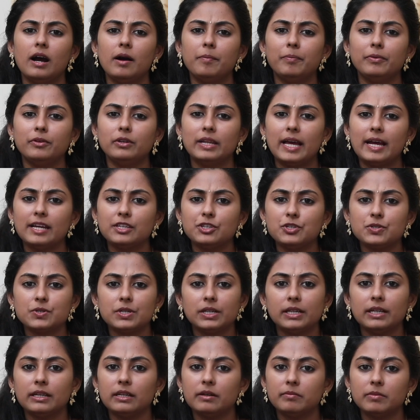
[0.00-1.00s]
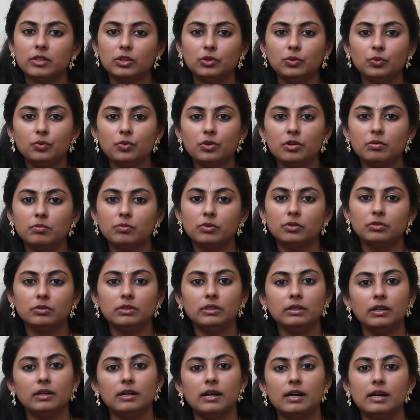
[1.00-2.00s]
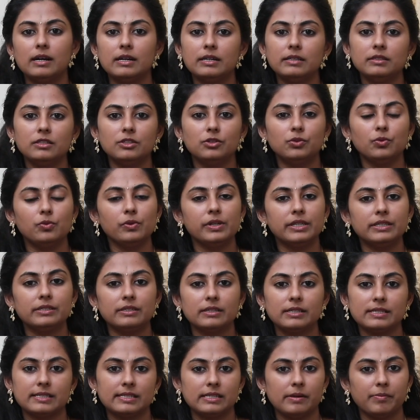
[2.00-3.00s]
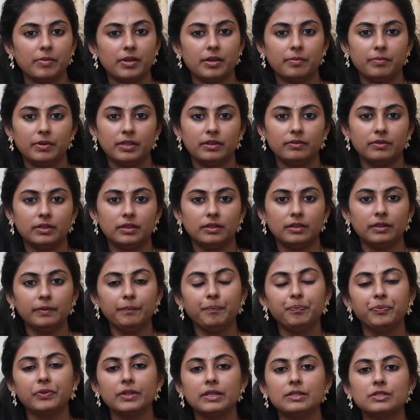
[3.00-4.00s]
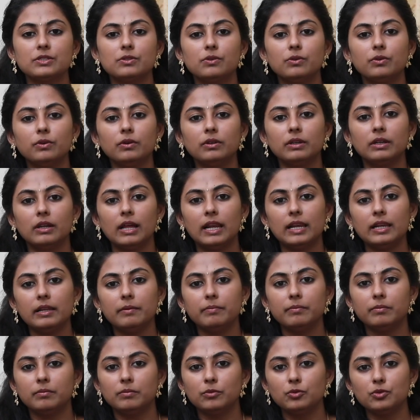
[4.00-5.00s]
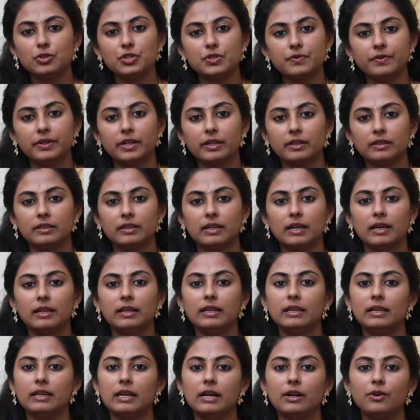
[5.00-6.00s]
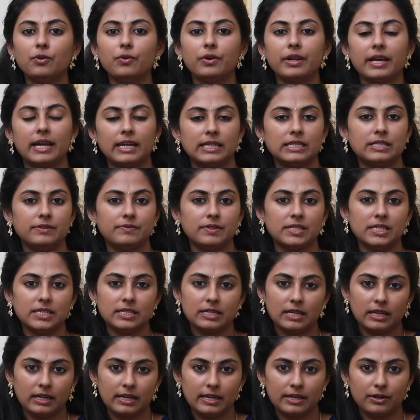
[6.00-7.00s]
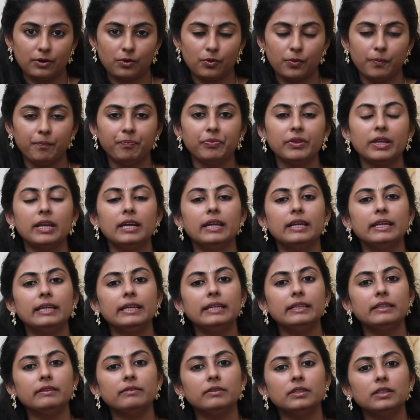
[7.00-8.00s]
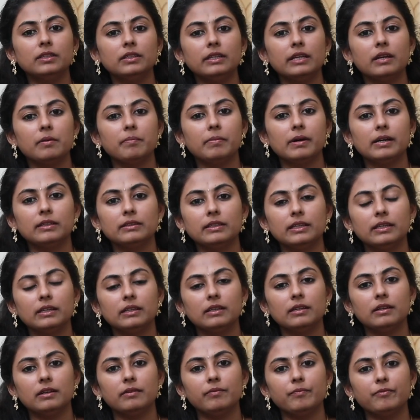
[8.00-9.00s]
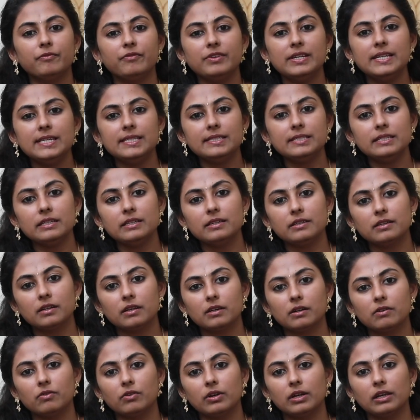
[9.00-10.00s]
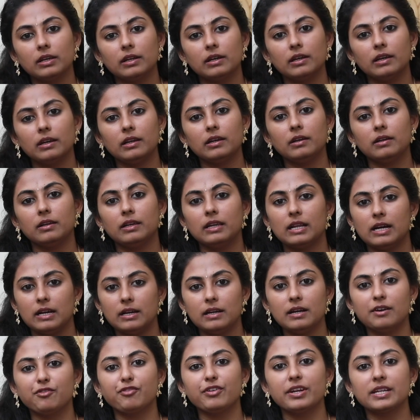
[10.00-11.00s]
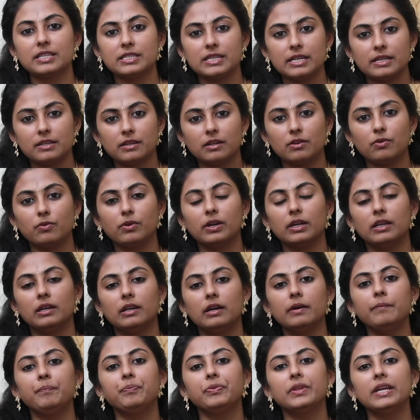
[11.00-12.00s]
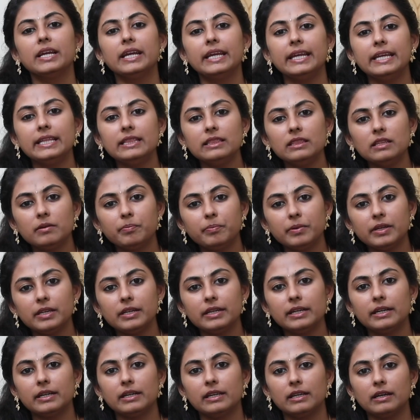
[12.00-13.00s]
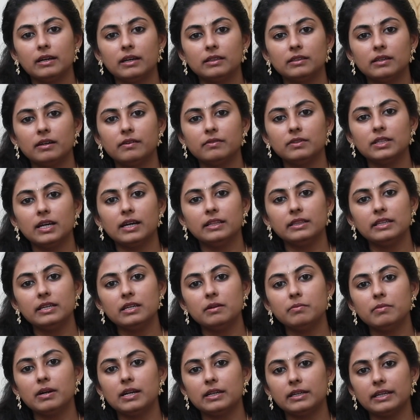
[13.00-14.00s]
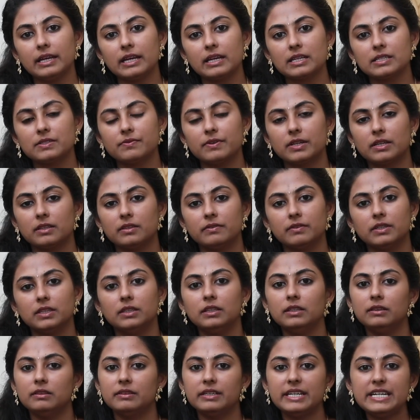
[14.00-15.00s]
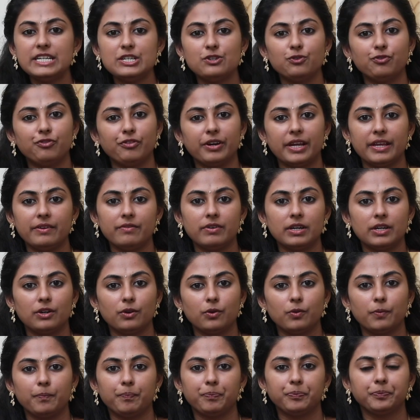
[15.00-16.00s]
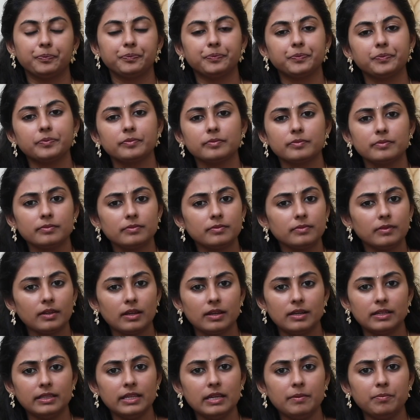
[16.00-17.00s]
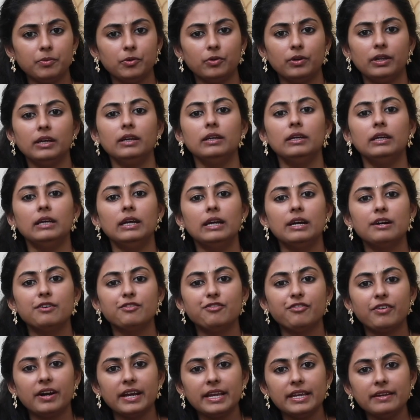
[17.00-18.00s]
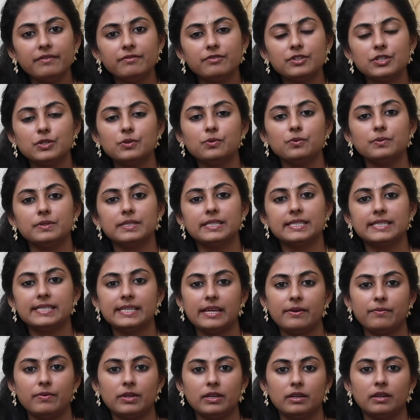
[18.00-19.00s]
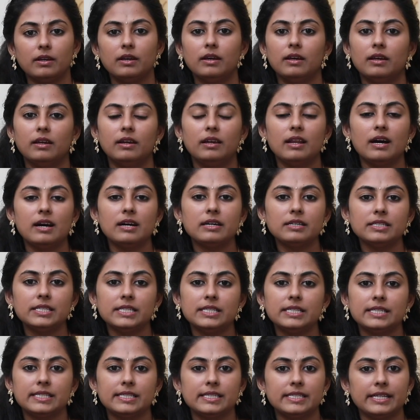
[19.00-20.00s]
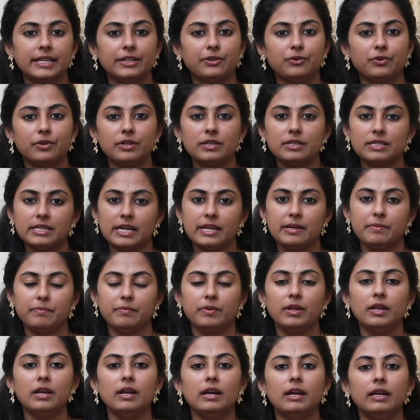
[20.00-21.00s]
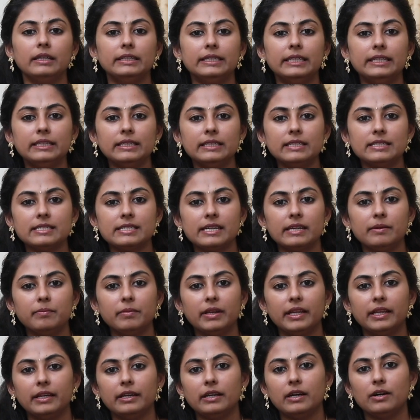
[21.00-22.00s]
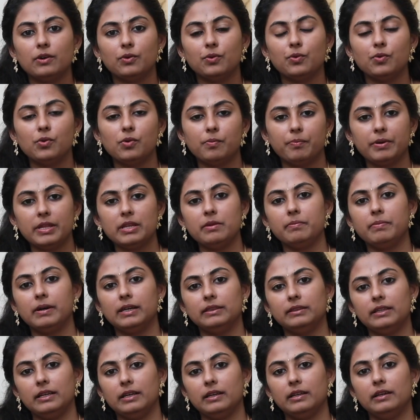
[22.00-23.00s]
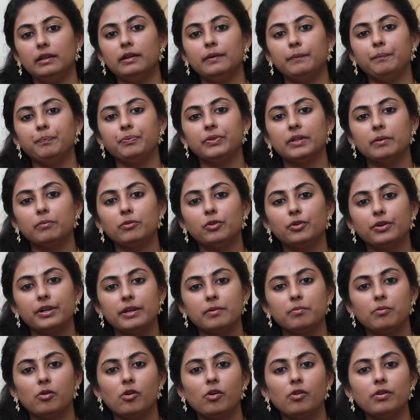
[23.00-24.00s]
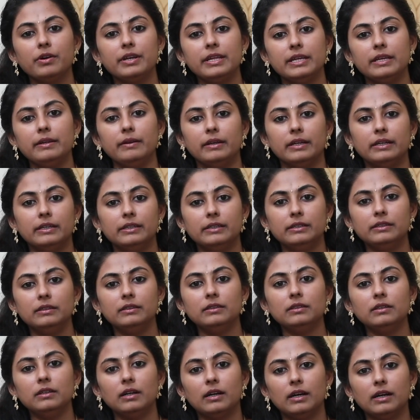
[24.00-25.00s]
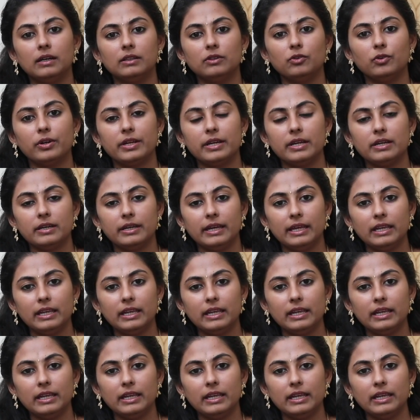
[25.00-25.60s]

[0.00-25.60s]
அப்போ நேச்சுரலாக நம்ம தூங்கும்போது ஆழ்ந்து தூங்கிட்டு இருக்க சமயம் இது வந்து ஸோ நல்ல மூச்சு விடுறதுனால லங்கோட ஆக்டிவிட்டி நல்லாயிருக்கும் இது வந்து நீங்கள் பார்த்தீங்கன்னா வீசிங் இருக்கிறவங்களுக்கெல்லாம் லங் அஃபெக்ட் ஆகிருக்கவங்கெல்லாம் இந்த பீரியடில் அதாவது அதிகமாக அட்டாக்ஸ் வர்றது வந்து த்ரீ டு ஃபைவாக இருக்கும் அதே போல் ஃபைவ் டு செவன் லார்ஜ் இன்டெஸ்டைனோட டைம் இந்த டைமில் என்ன ஆகும் அப்படின்னு பார்த்தீங்கன்னா நம்மளுடைய பாடி எழுந்து அதோடைய